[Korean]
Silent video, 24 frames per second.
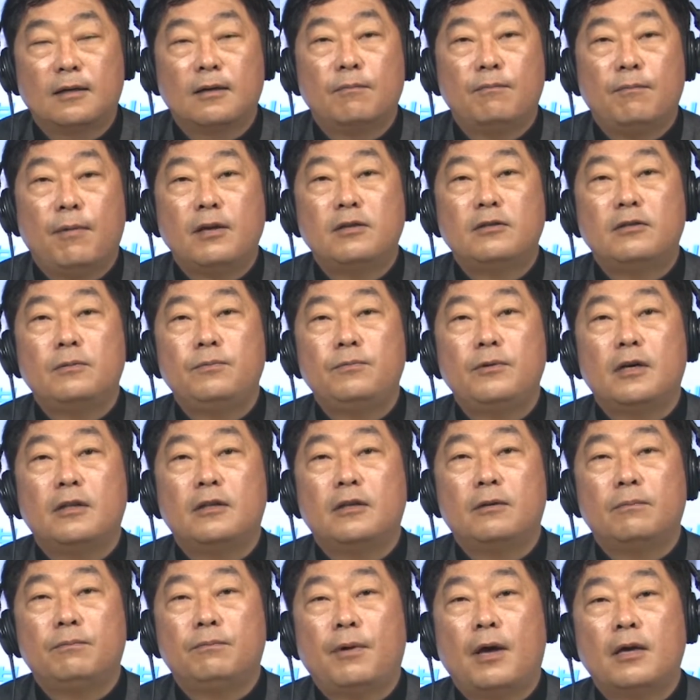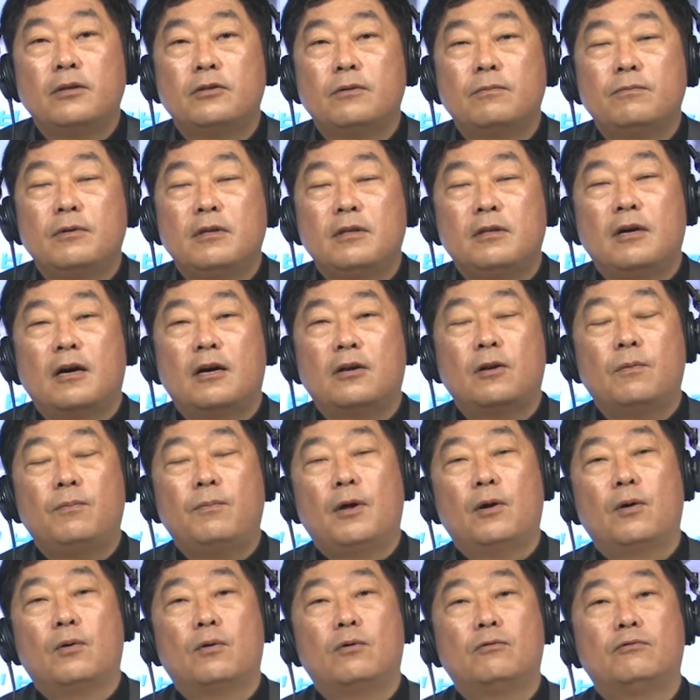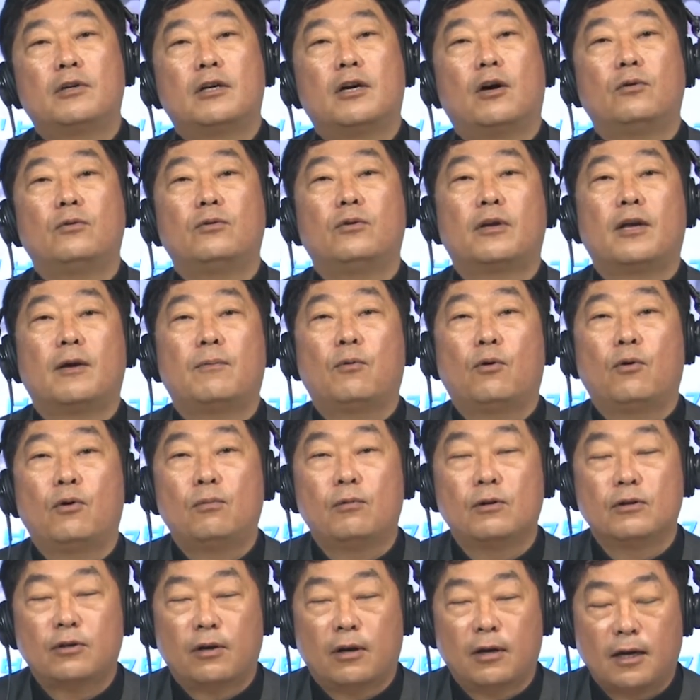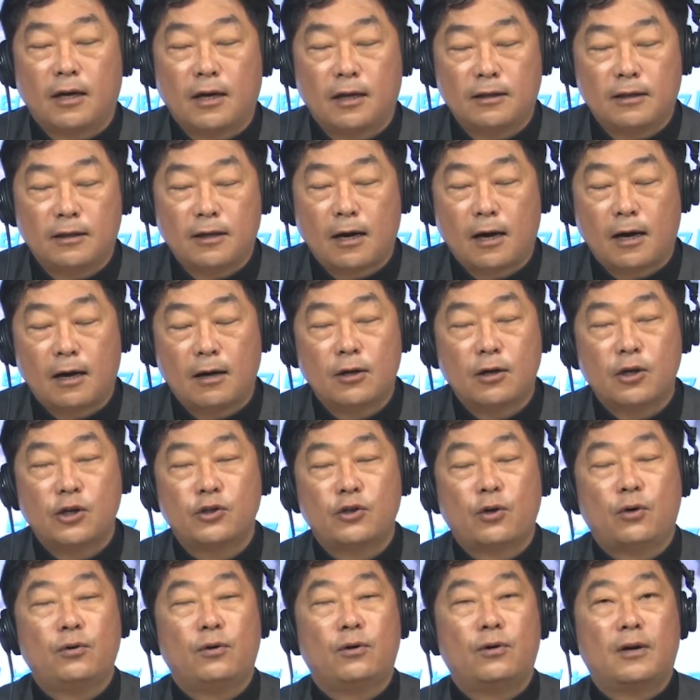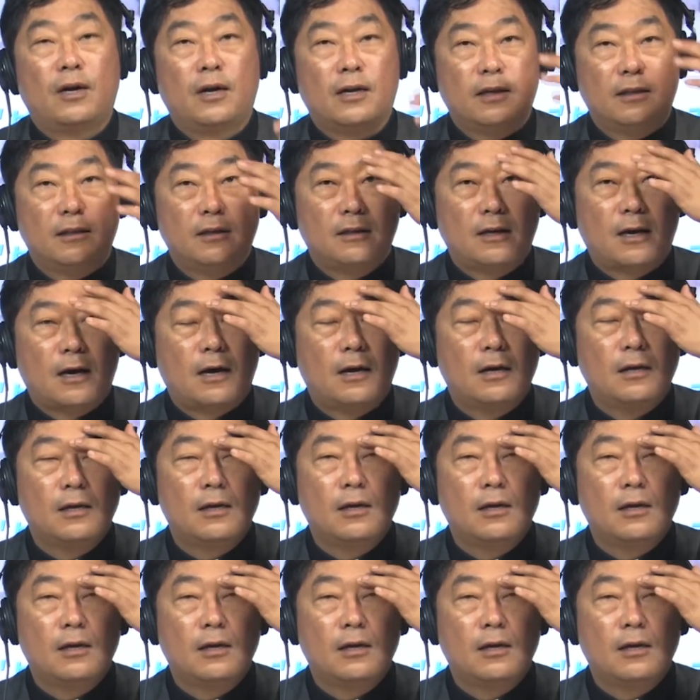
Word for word: 매스미디아, 를 빼놓고 우리가 어떻게 복음을 전하겠느냐, 성교를 하겠느냐.